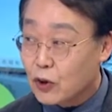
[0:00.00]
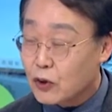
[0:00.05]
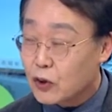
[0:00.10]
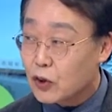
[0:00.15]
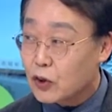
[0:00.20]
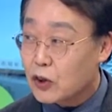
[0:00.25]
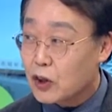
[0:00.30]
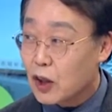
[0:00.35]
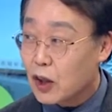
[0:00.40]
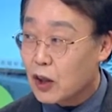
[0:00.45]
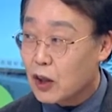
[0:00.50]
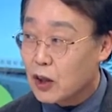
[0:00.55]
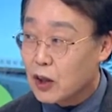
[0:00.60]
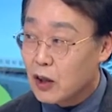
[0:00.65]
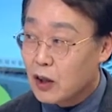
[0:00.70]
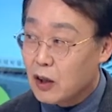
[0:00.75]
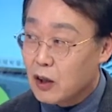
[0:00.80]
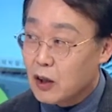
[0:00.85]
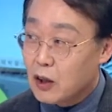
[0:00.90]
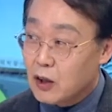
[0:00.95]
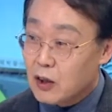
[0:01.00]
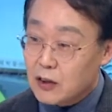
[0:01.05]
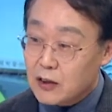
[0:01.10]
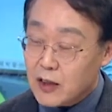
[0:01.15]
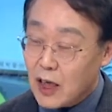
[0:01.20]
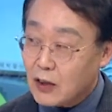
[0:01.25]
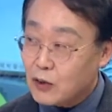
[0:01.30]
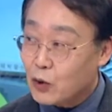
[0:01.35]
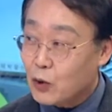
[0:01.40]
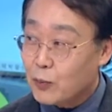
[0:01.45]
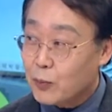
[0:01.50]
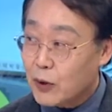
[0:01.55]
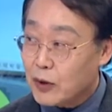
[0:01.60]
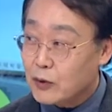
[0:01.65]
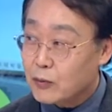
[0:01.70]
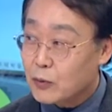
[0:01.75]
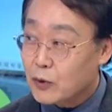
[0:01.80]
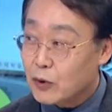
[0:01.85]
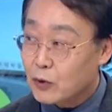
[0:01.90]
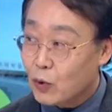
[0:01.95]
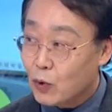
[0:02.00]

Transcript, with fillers: 첫째, 상속받으면